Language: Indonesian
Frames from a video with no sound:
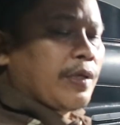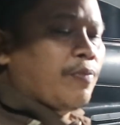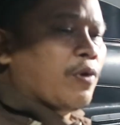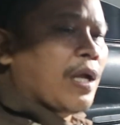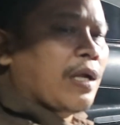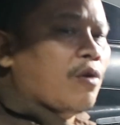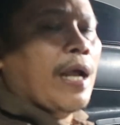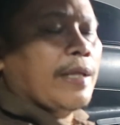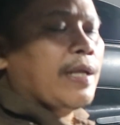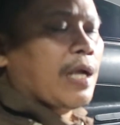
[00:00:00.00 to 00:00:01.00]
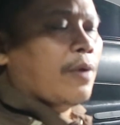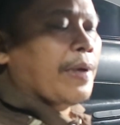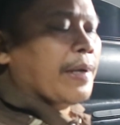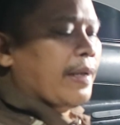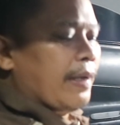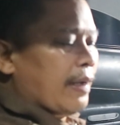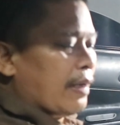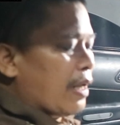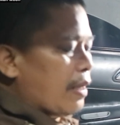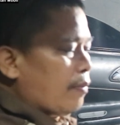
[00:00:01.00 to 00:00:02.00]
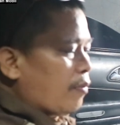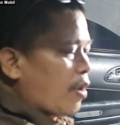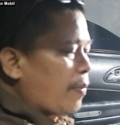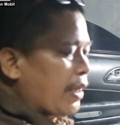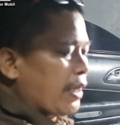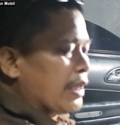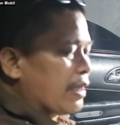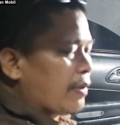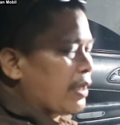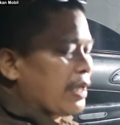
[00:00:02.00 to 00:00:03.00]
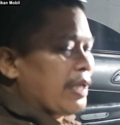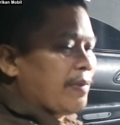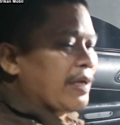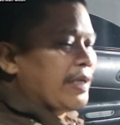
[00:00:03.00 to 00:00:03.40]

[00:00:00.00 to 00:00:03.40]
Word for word: kesimpulan electrical wiring karena mobil ini trouble di